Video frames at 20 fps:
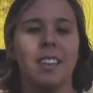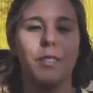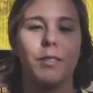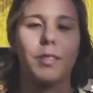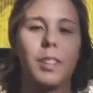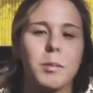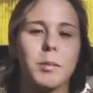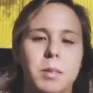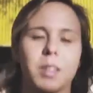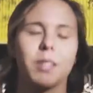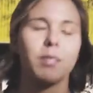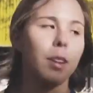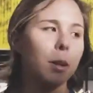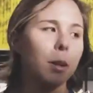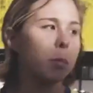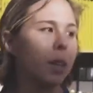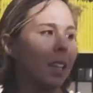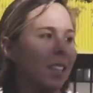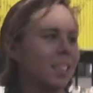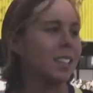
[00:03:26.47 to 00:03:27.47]
E vamos que
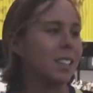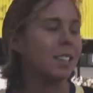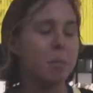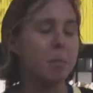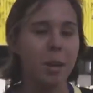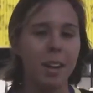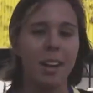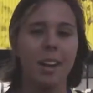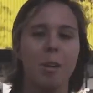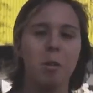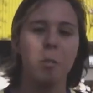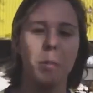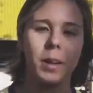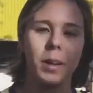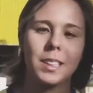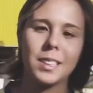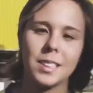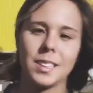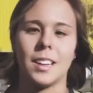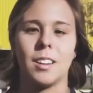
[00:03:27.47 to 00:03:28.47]
vamos, que essa semana é
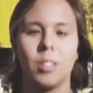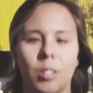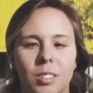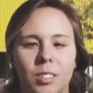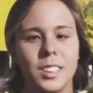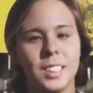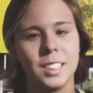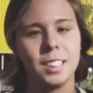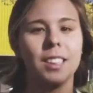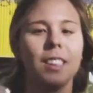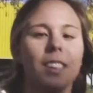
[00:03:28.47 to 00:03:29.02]
competição.